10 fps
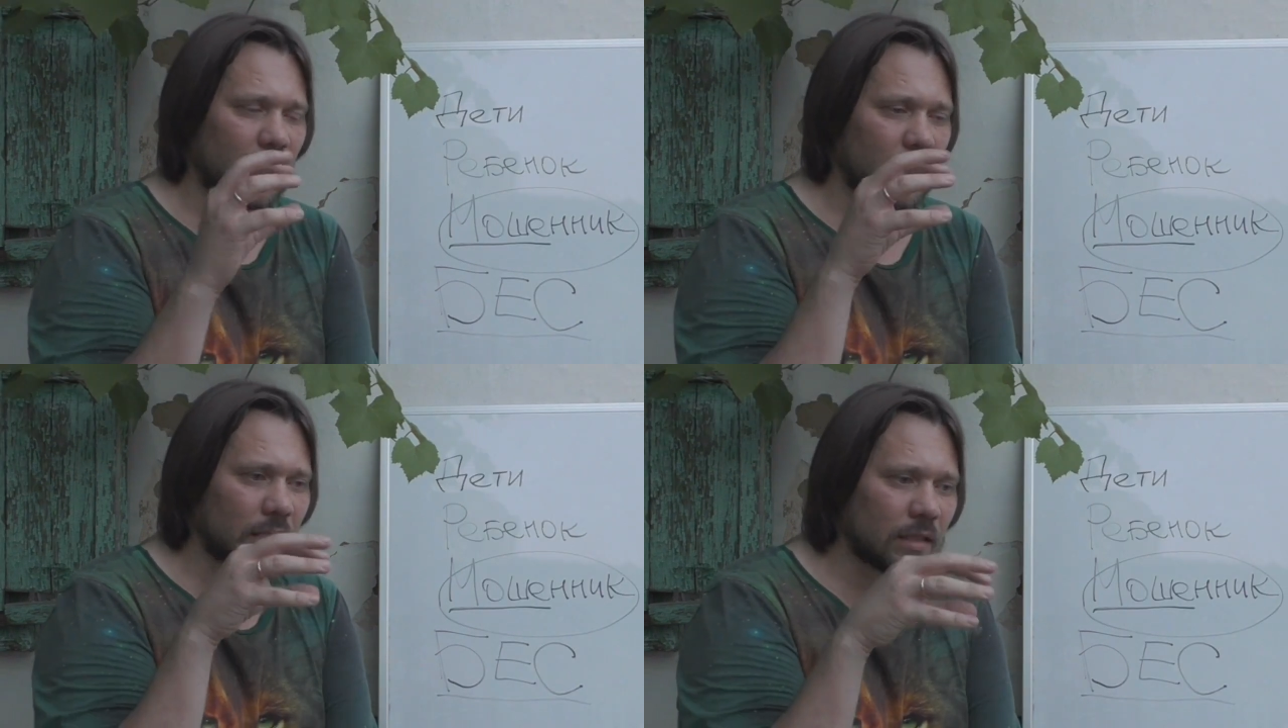
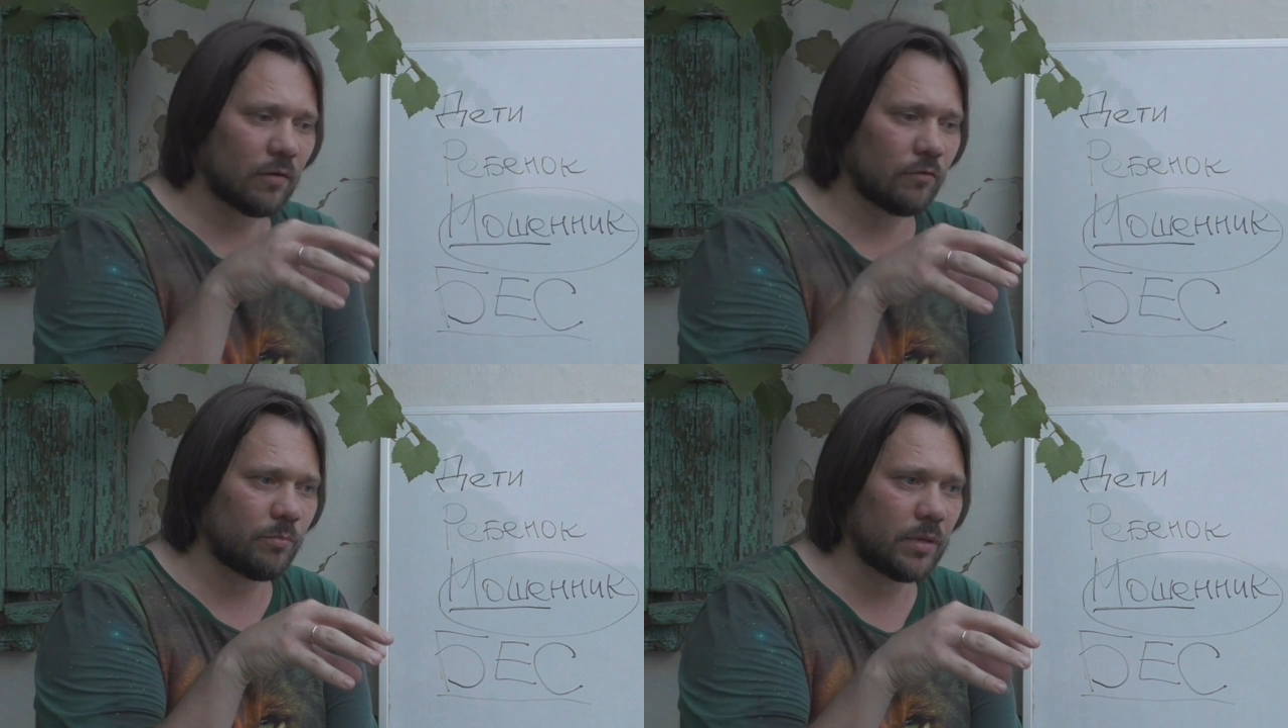как
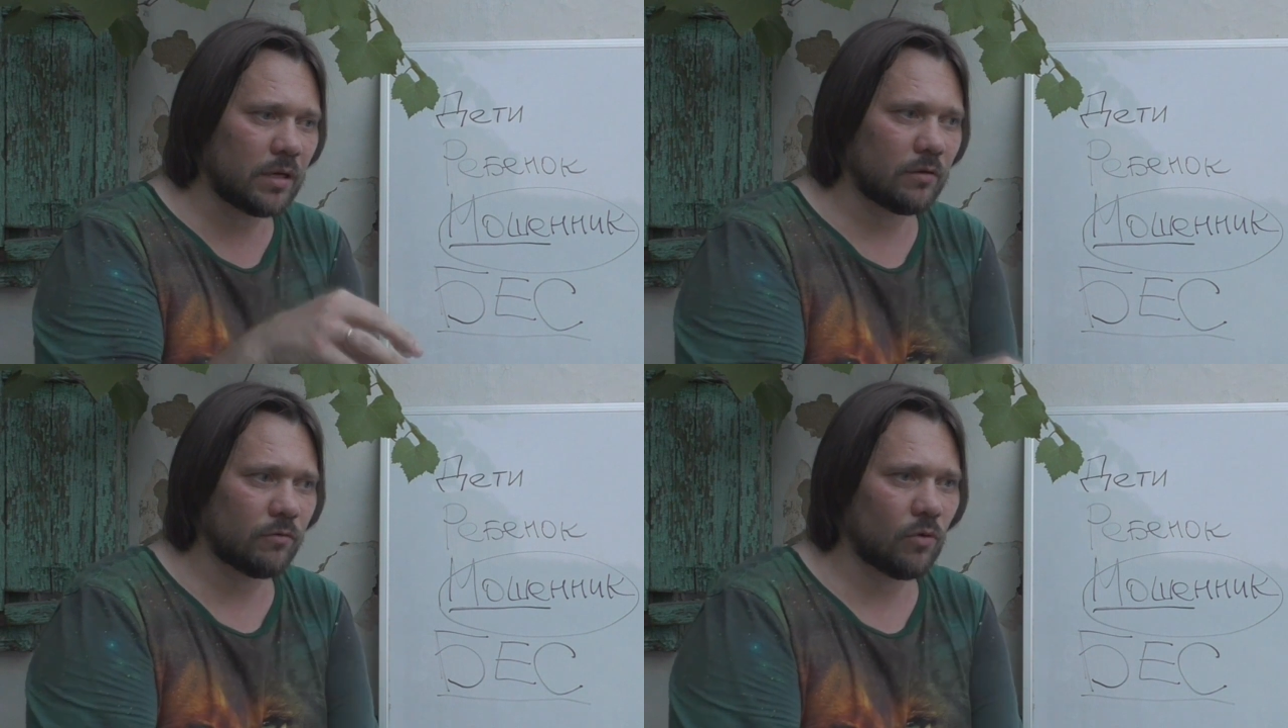нам
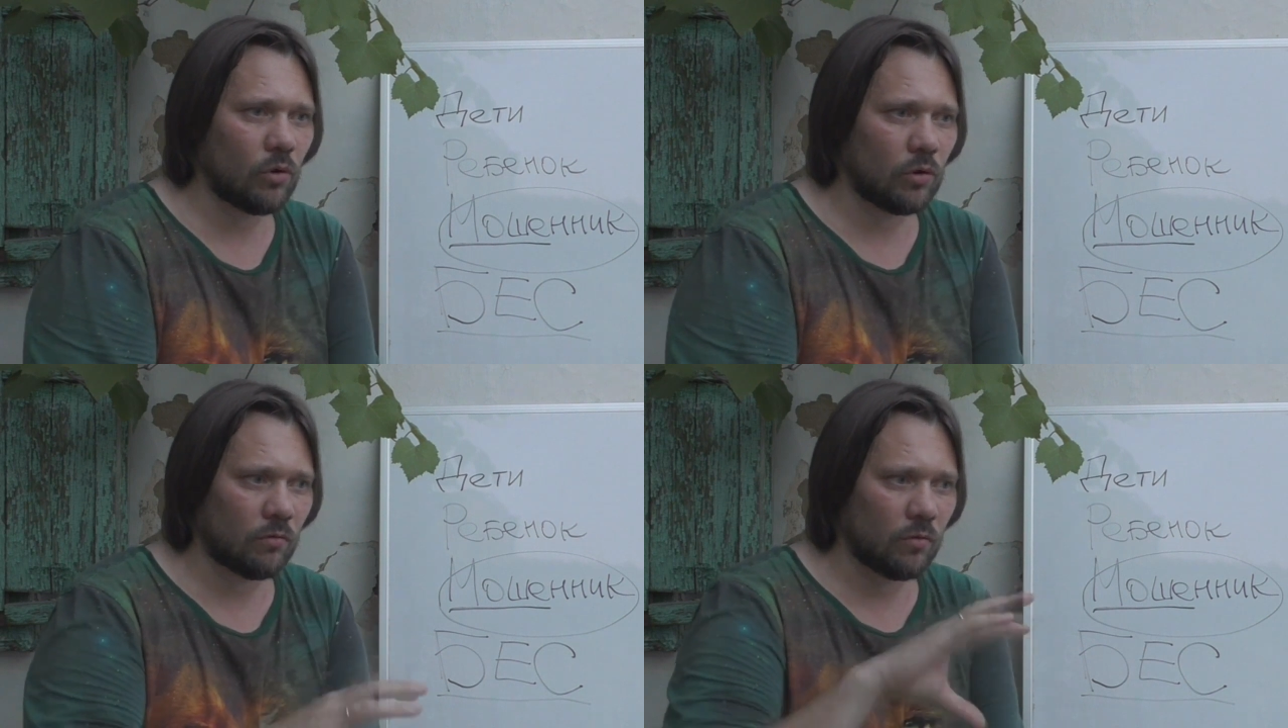вбили в
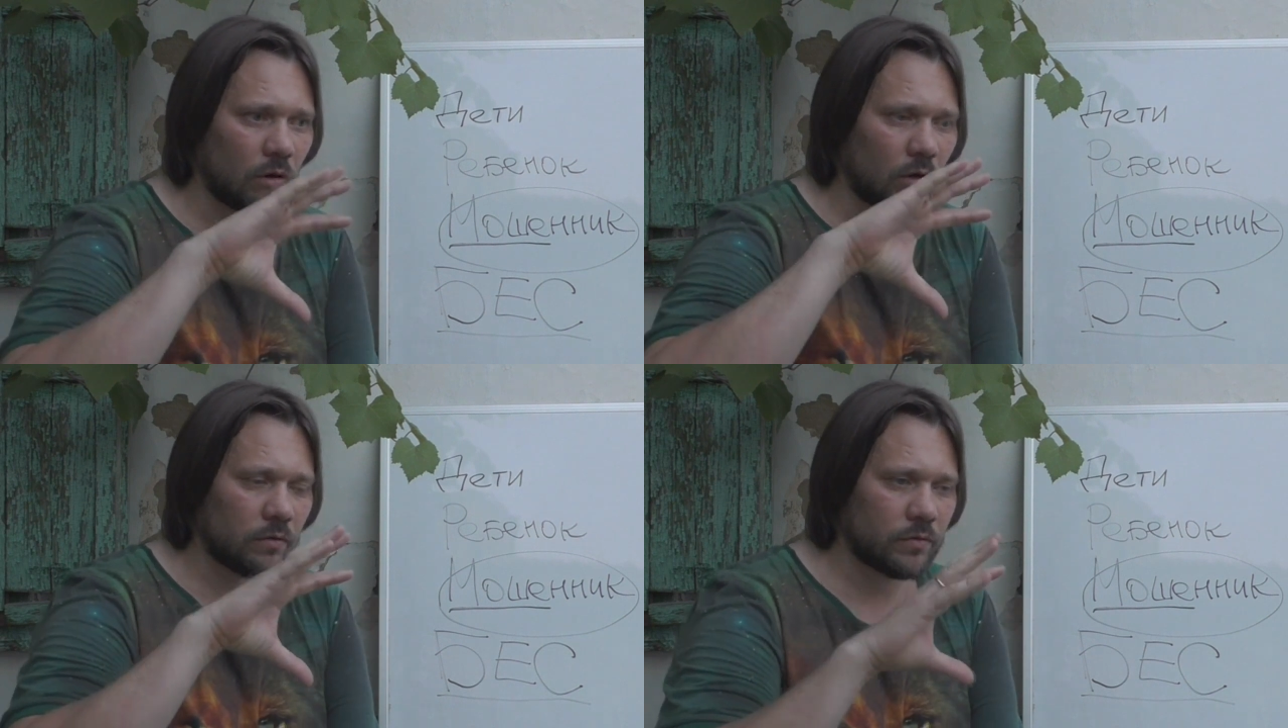голову
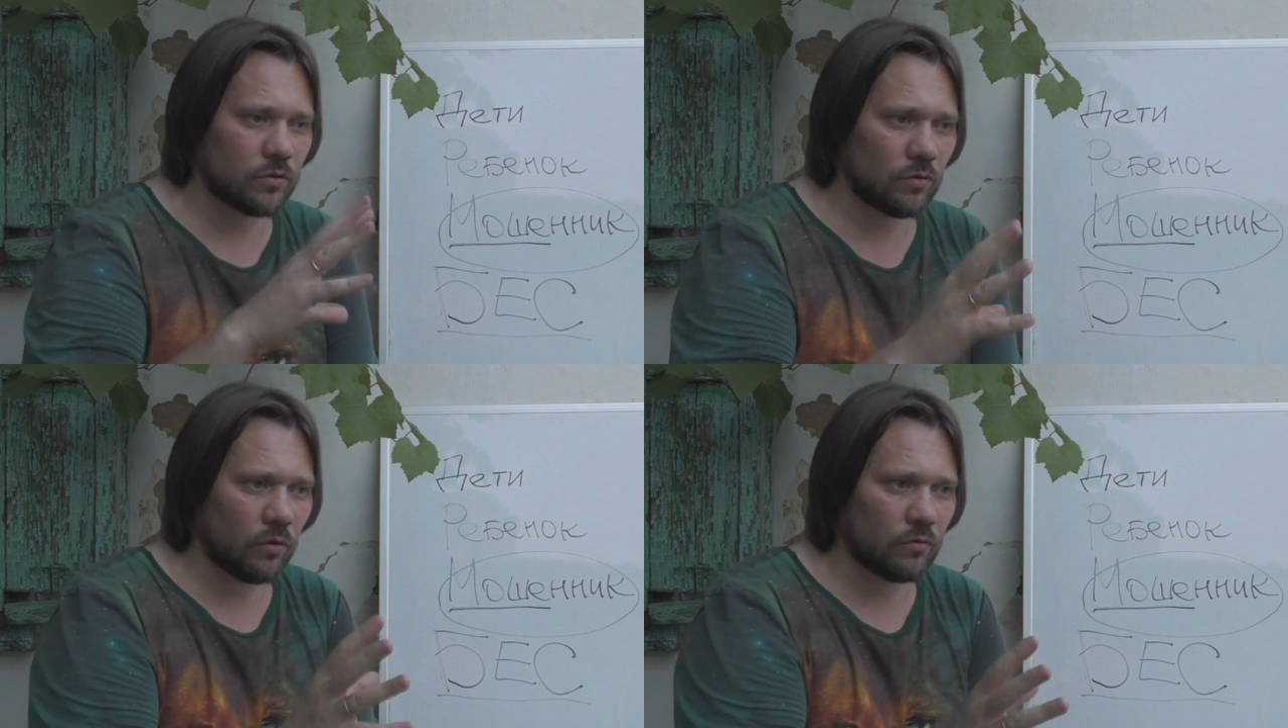
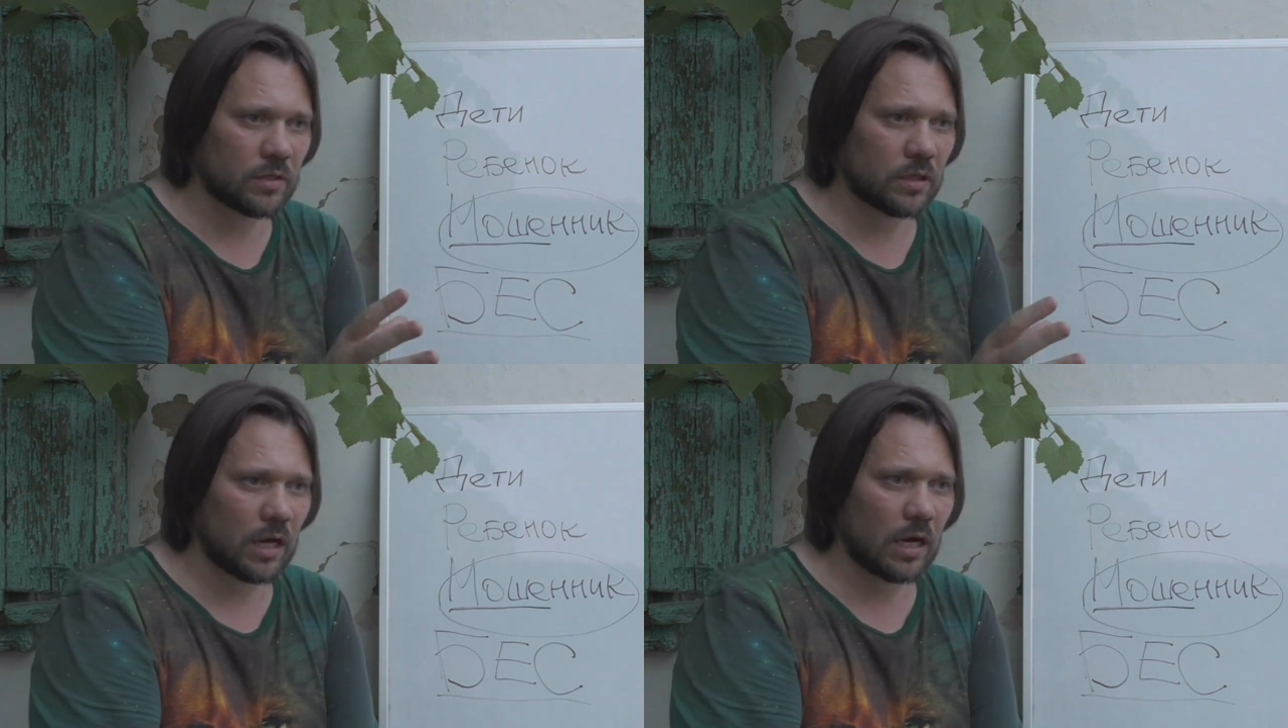все в
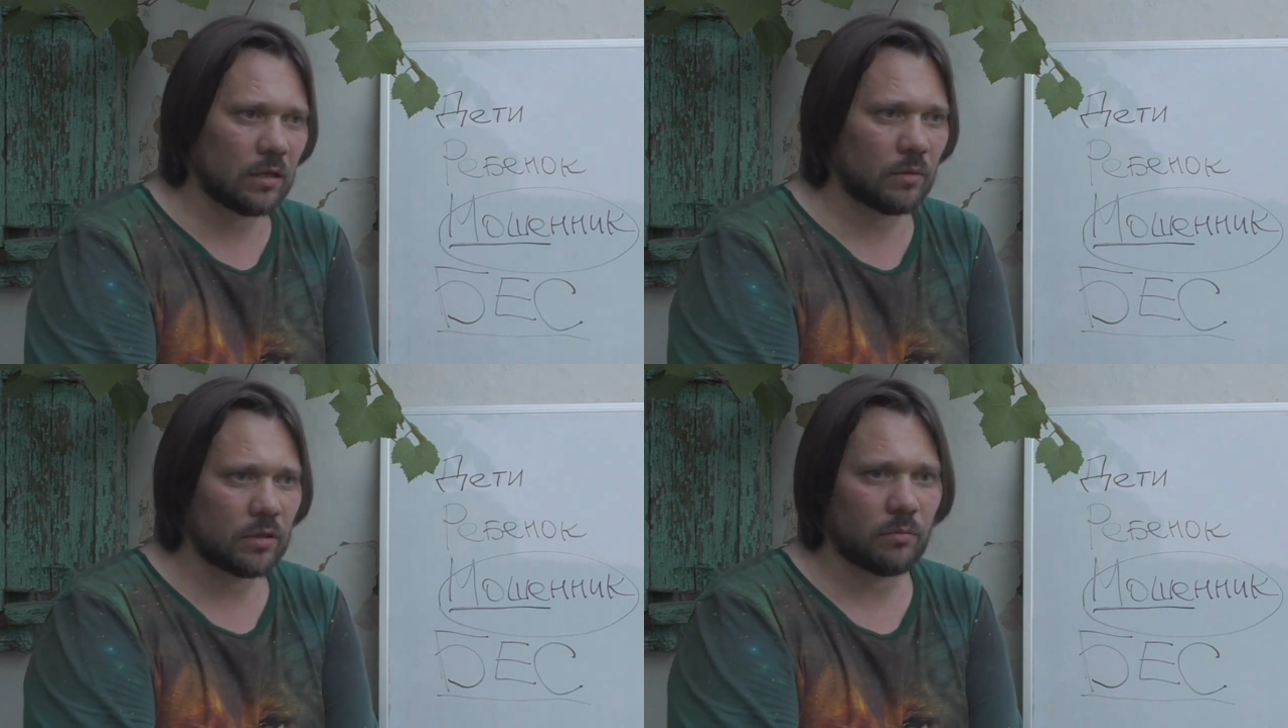
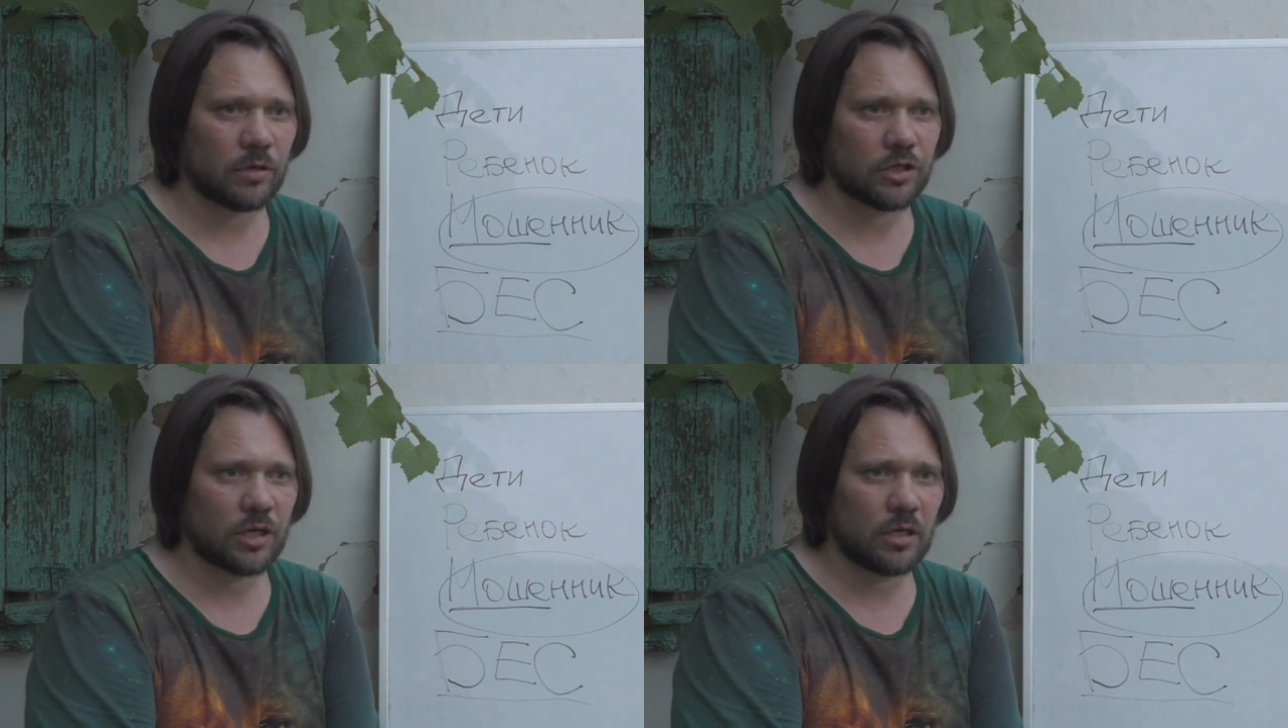зеркальном
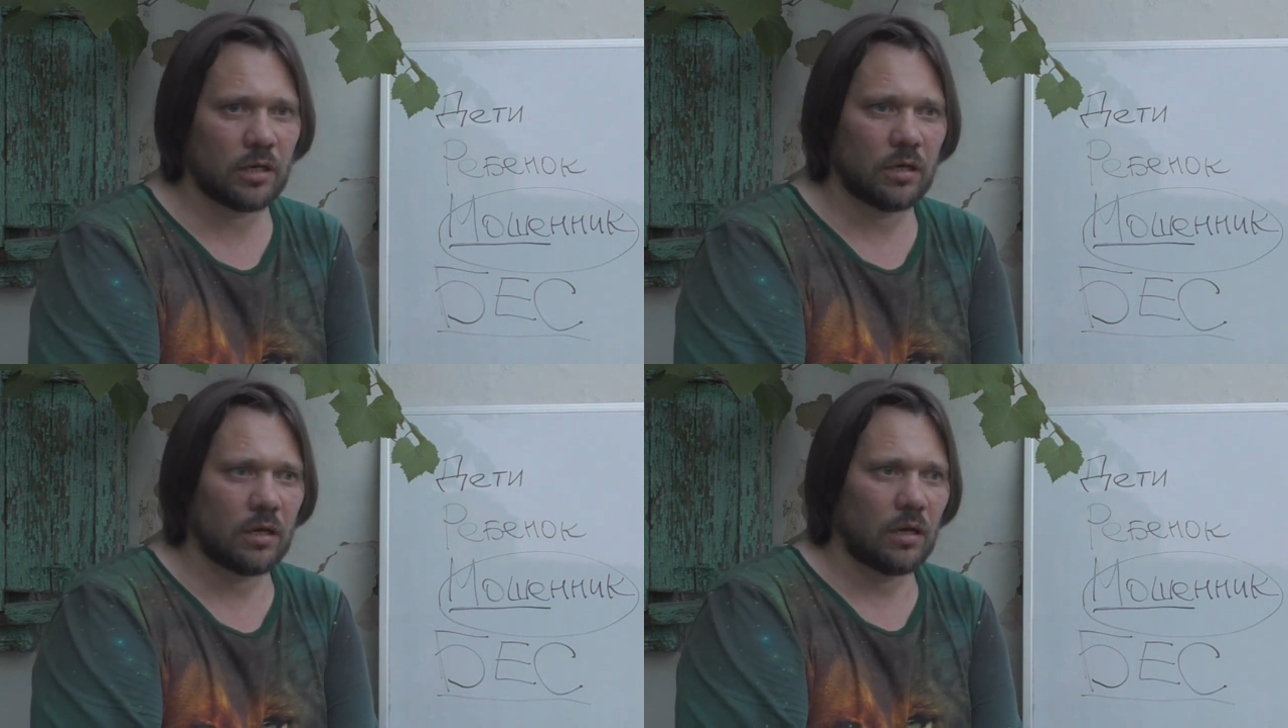отображении,